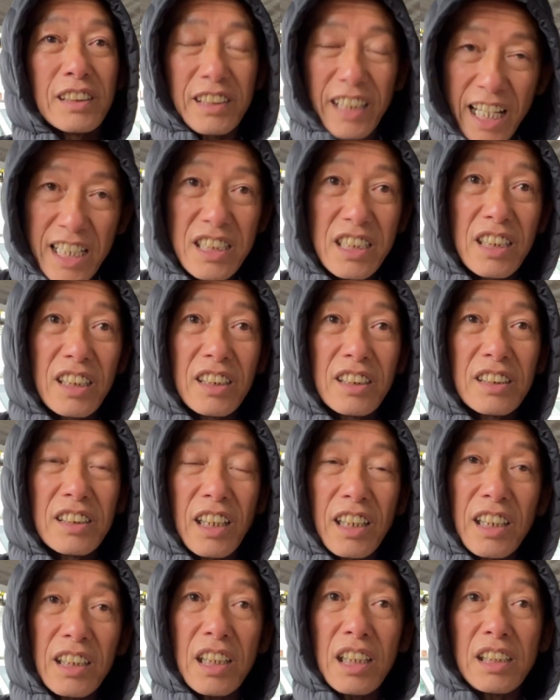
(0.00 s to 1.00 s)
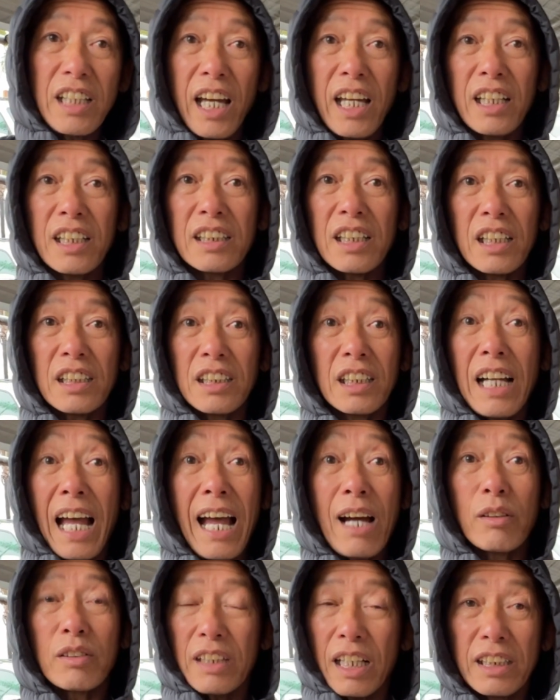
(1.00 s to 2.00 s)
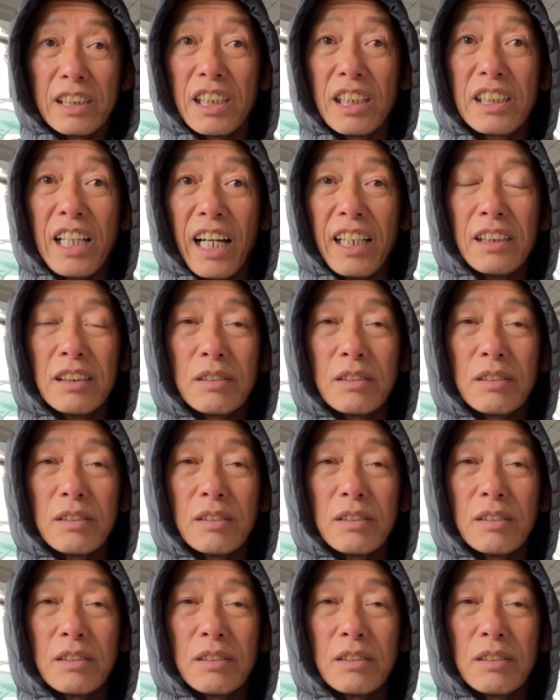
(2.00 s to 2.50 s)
yes để, để mà nhìn thấy, thấy ta tự hào, hay là chính thấy.